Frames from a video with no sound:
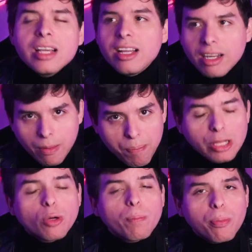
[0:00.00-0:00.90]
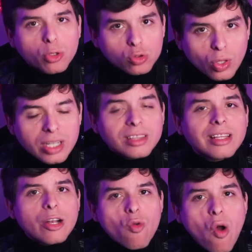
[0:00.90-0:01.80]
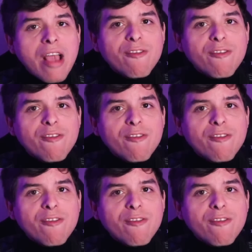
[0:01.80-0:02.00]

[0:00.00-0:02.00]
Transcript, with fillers: Y repito, por suerte no hay